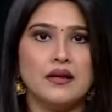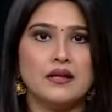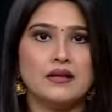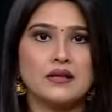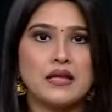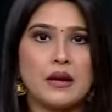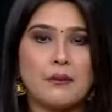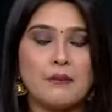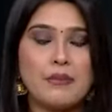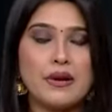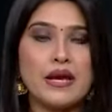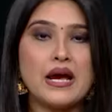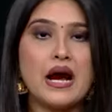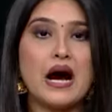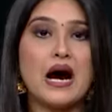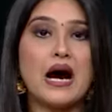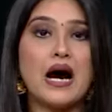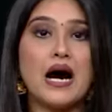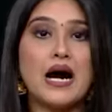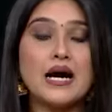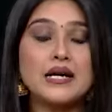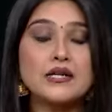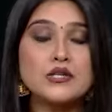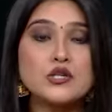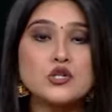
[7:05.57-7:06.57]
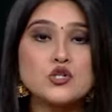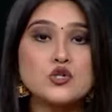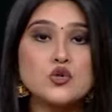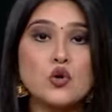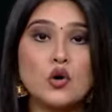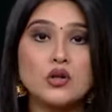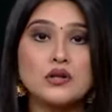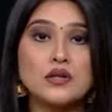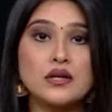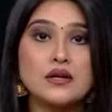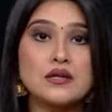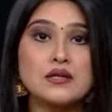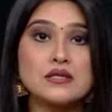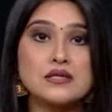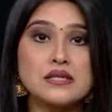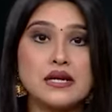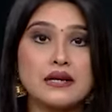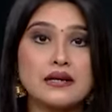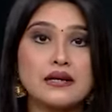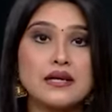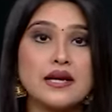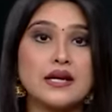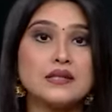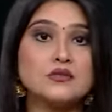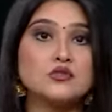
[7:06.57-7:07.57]
तब भी 800 तक
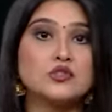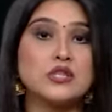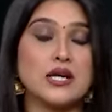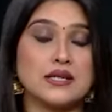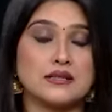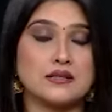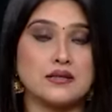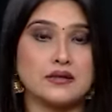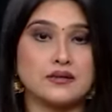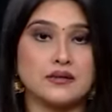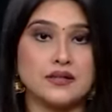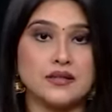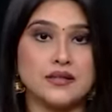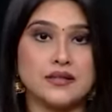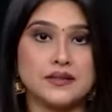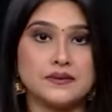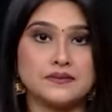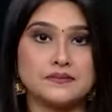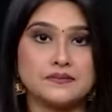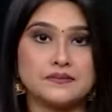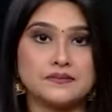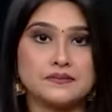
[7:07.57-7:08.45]
संख्या जा सकती है